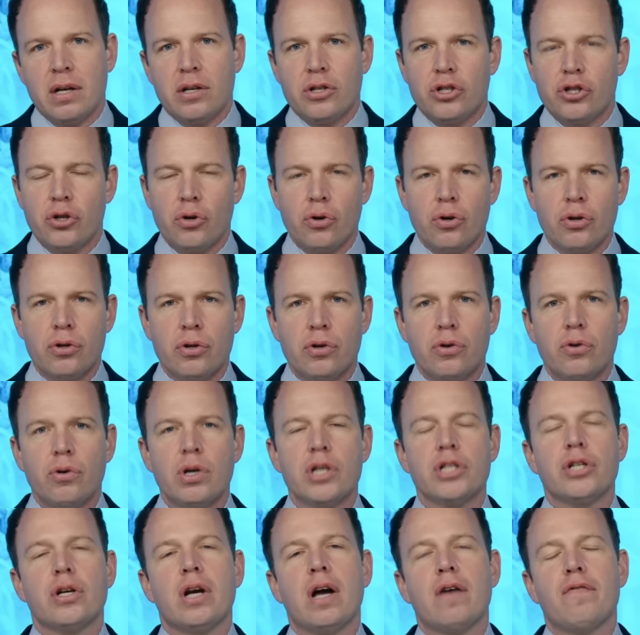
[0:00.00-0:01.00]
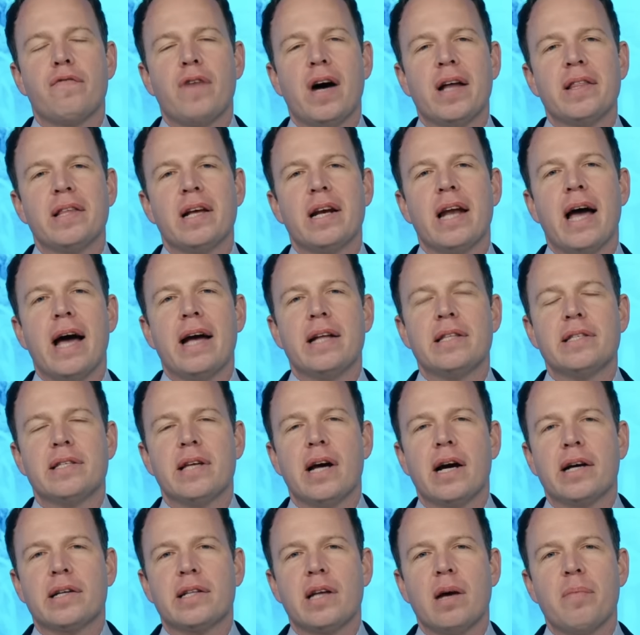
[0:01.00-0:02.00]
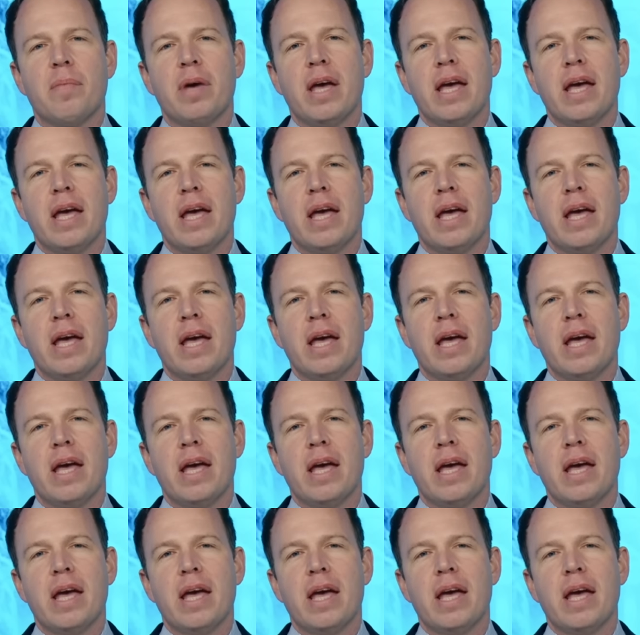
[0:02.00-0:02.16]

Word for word: Schon Ursula von der Leyen sagte am